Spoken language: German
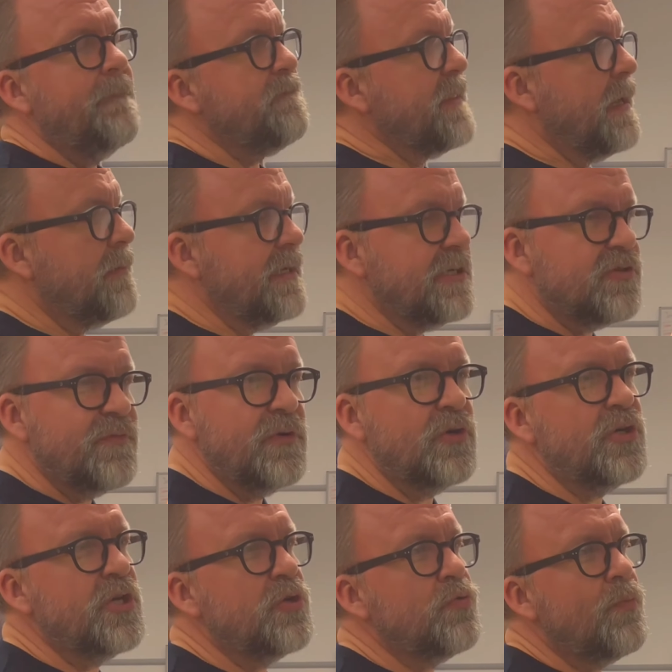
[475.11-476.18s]
Aber ich schwöre
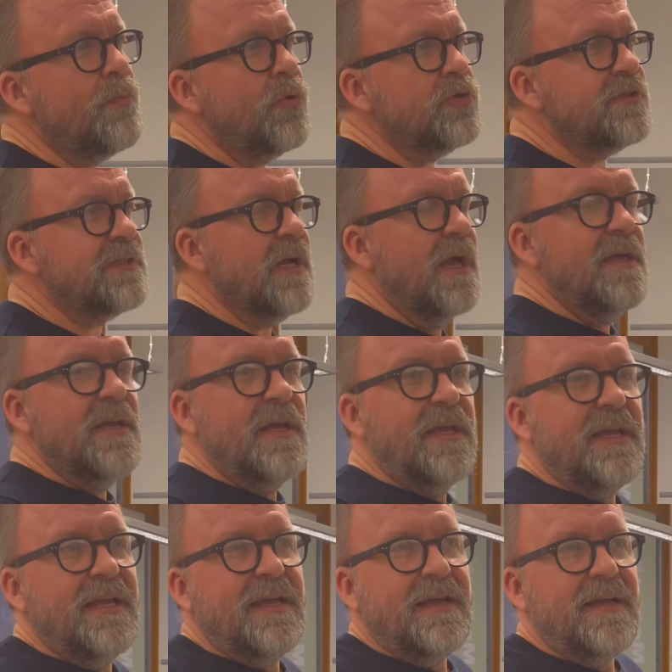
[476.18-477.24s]
dir, du musst,
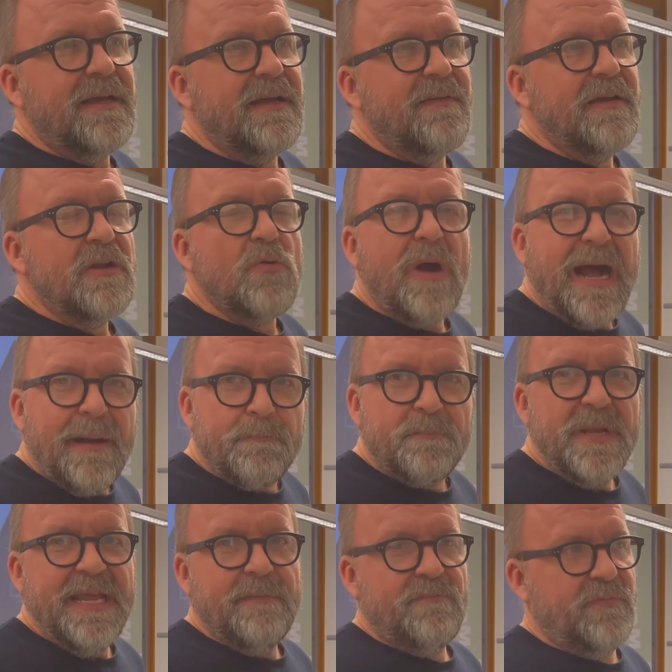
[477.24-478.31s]
wenn du
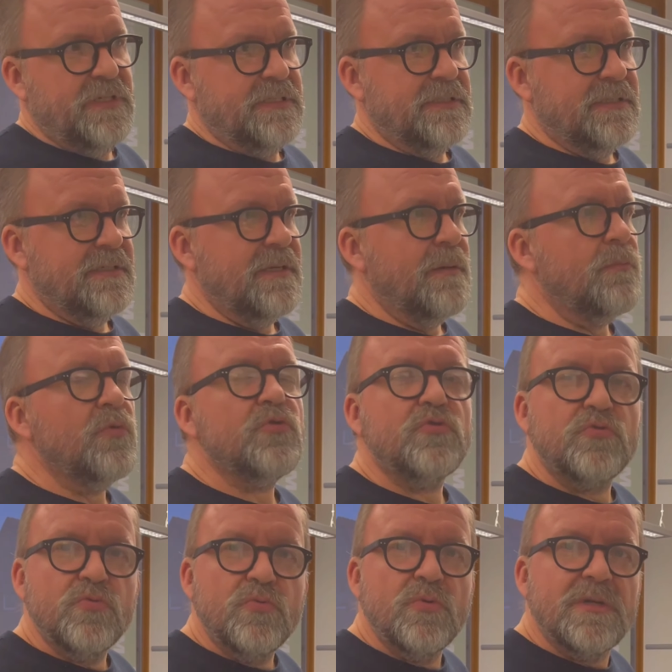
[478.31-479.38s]
abnehmen willst, musst
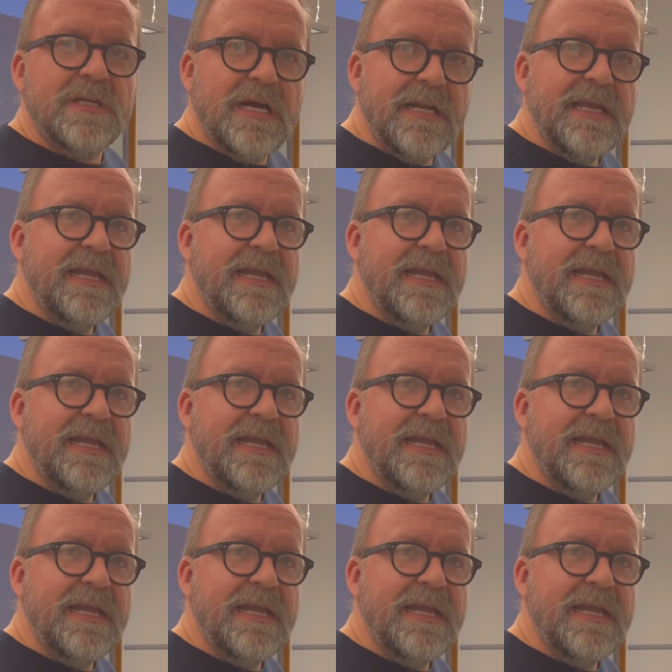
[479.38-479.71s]
du deine